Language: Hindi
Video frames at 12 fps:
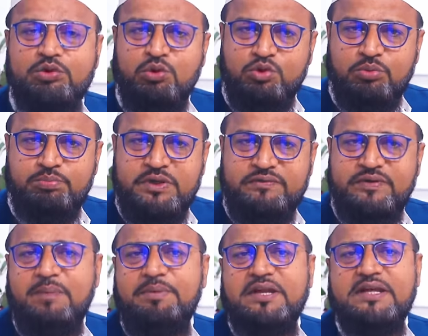की दोनों
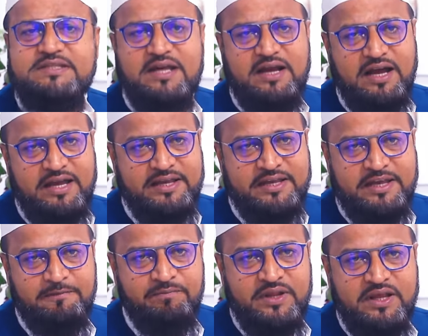बीवियां भी नजर आएंगी
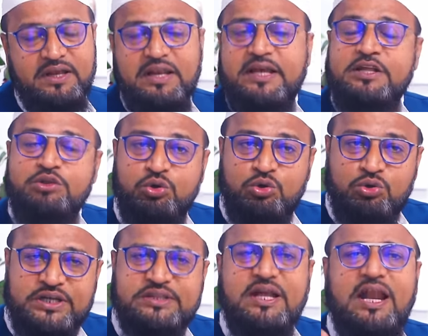लेकिन दोनों
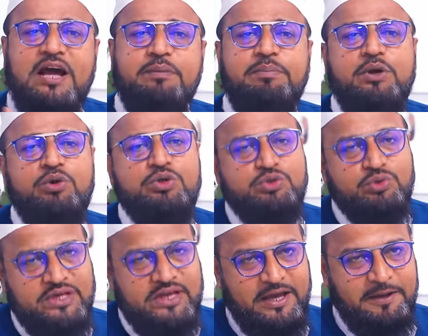की तलाक भी हो
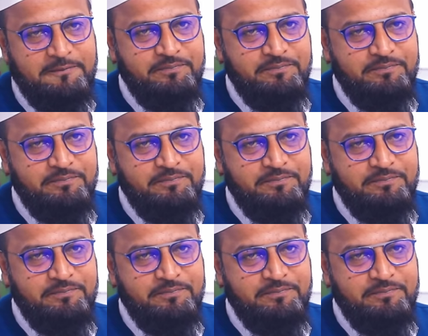चुकी है